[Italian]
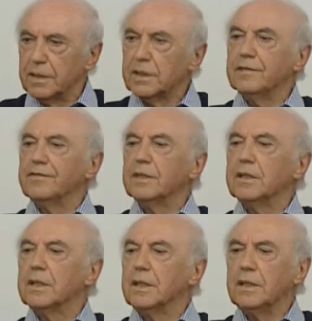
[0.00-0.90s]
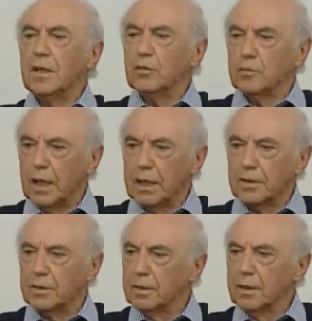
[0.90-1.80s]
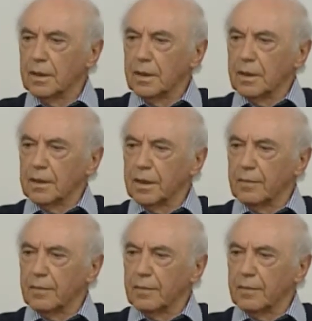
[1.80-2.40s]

e che viene inaugurato nel